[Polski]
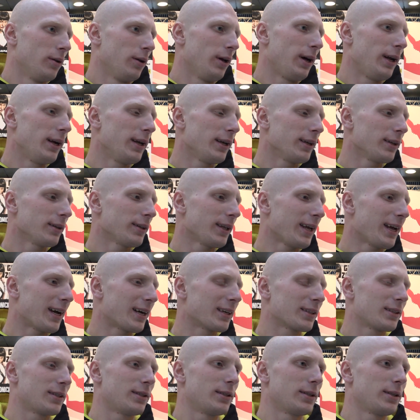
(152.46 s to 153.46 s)
Ale
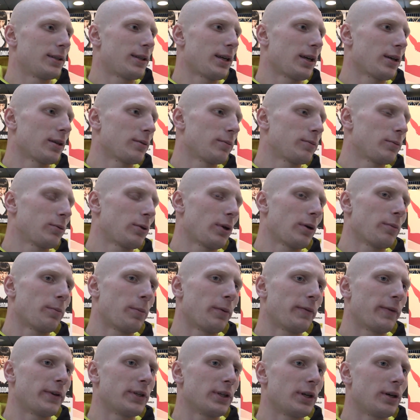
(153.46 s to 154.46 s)
tak, tak jak tutaj
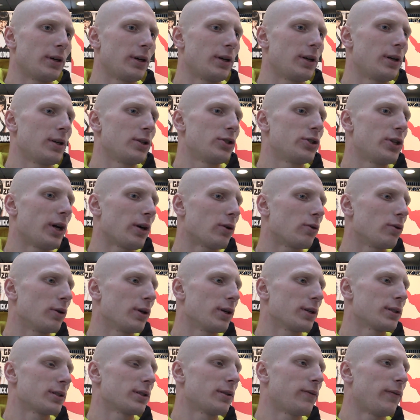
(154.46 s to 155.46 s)
powiedziałeś, Daku
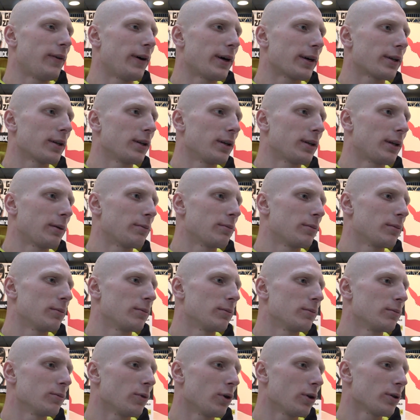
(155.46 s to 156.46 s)
jest twardy, tam
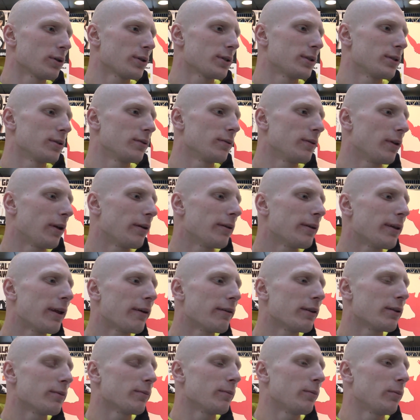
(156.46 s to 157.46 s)
no, no
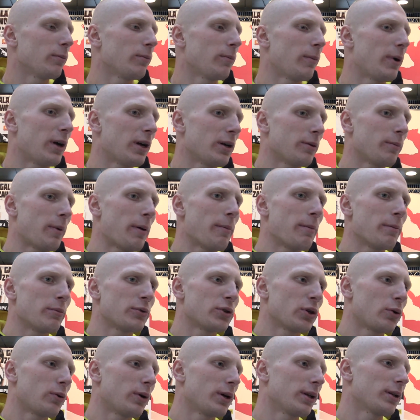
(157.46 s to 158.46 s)
nawet ma, mamy
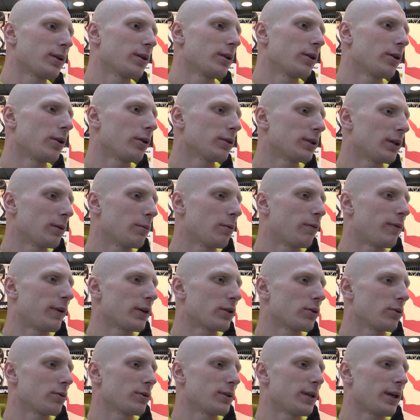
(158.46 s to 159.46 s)
przykład, rok temu
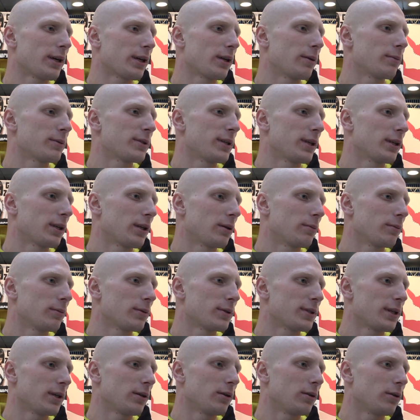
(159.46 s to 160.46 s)
walczył z Darkiem Senkiem,
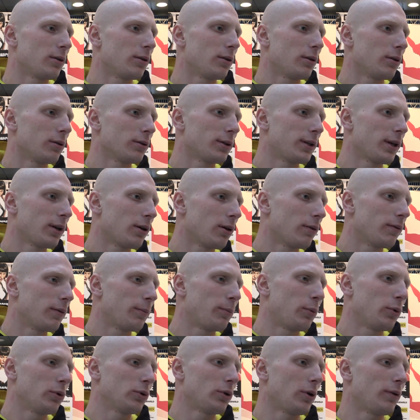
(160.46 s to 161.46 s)
Sen go tylko
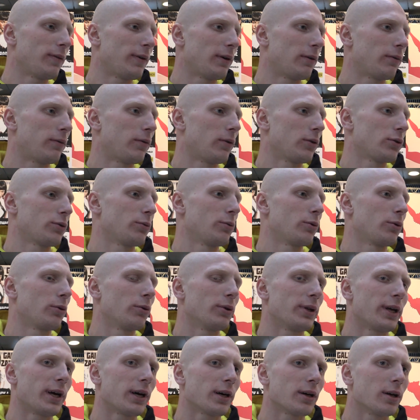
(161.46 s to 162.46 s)
wypunktował w 8
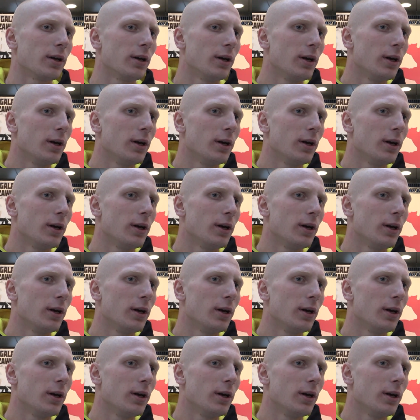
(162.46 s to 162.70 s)
rundach.